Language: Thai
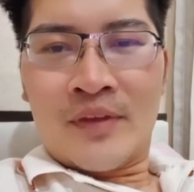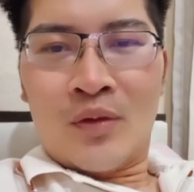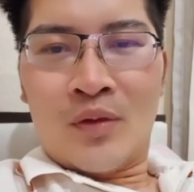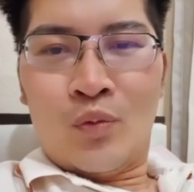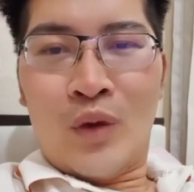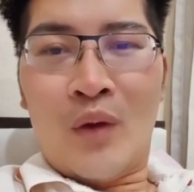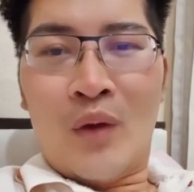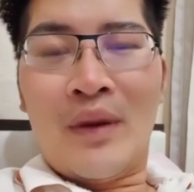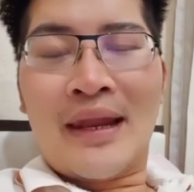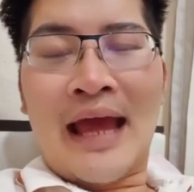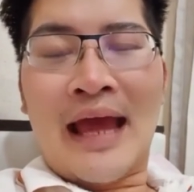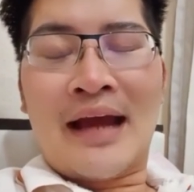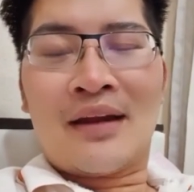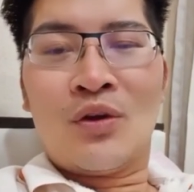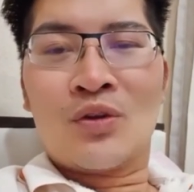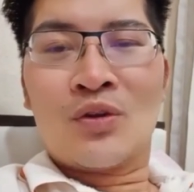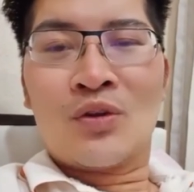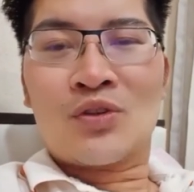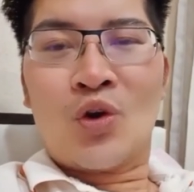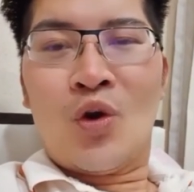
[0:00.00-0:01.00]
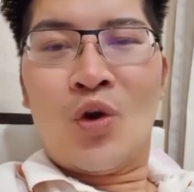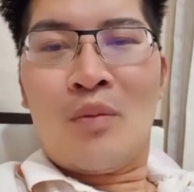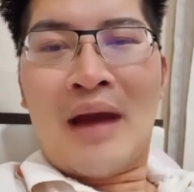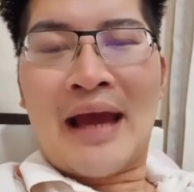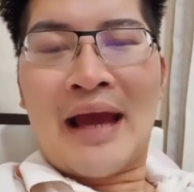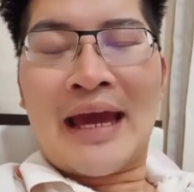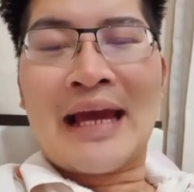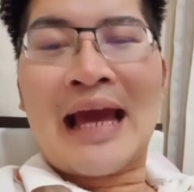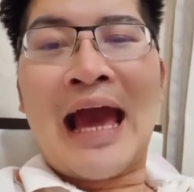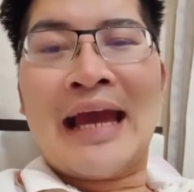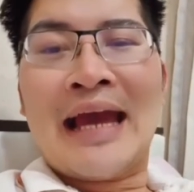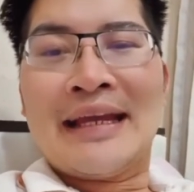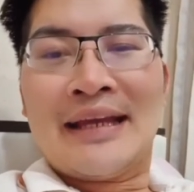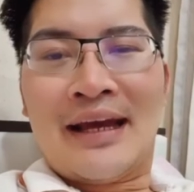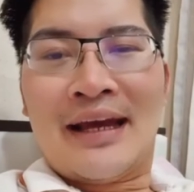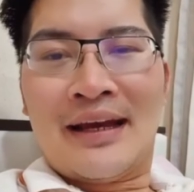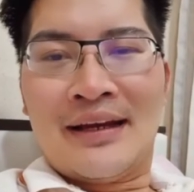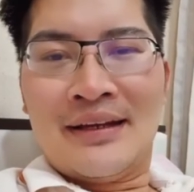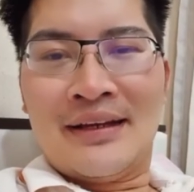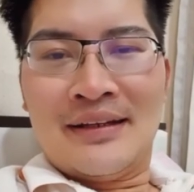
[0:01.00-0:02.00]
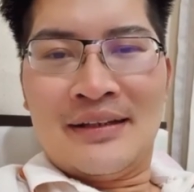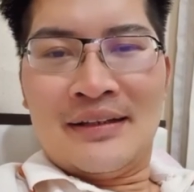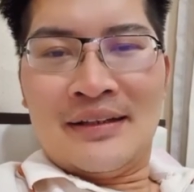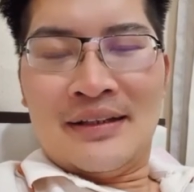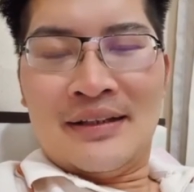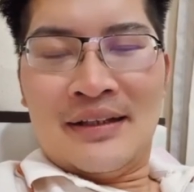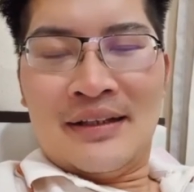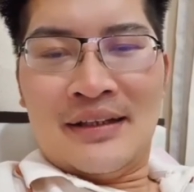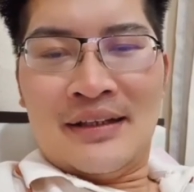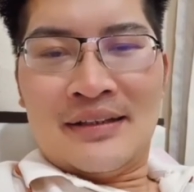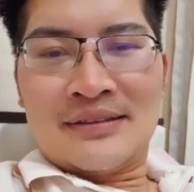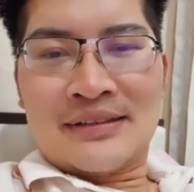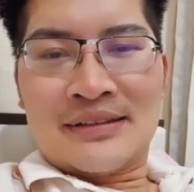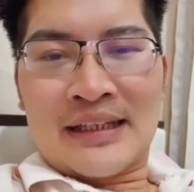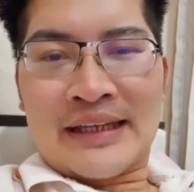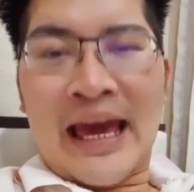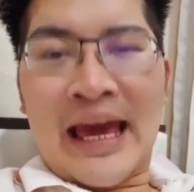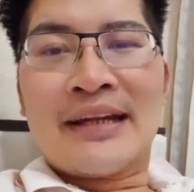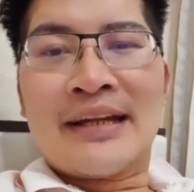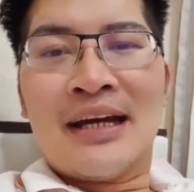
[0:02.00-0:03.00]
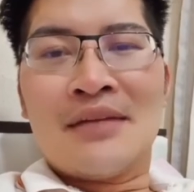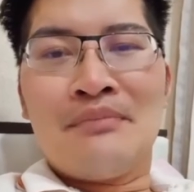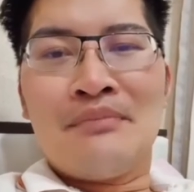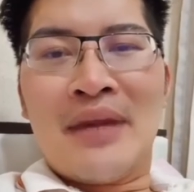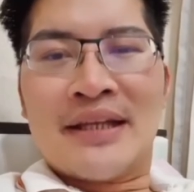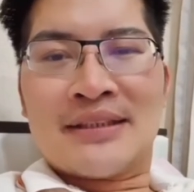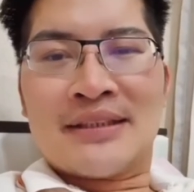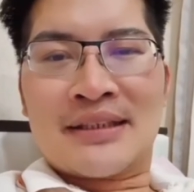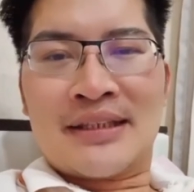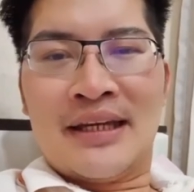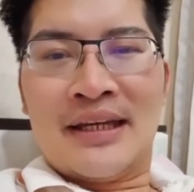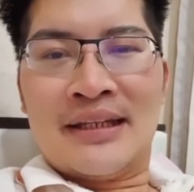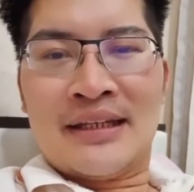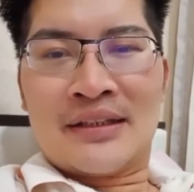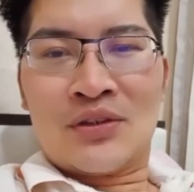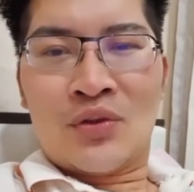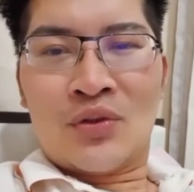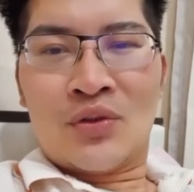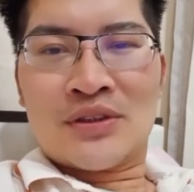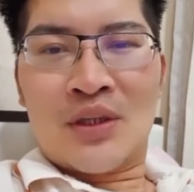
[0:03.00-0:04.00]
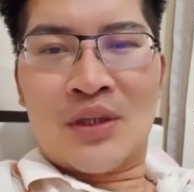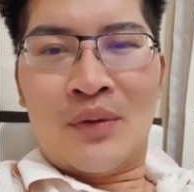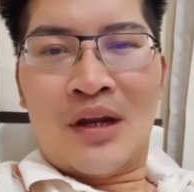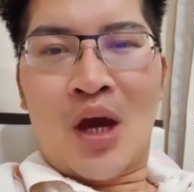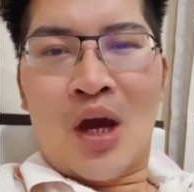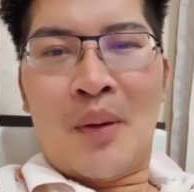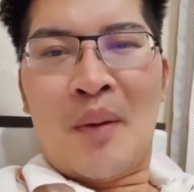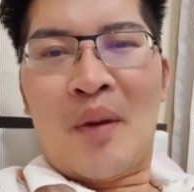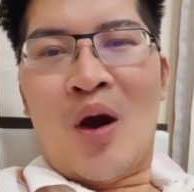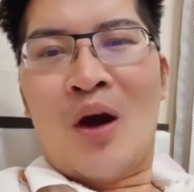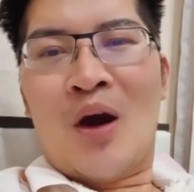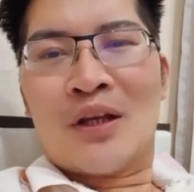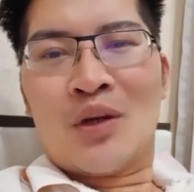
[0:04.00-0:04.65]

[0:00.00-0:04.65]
ไว้วันหลังลุงตู่มาใกล้ๆเนี่ยจะแกล้งเดินเบียดสักทีหนึ่งดูซิว่ารปภ.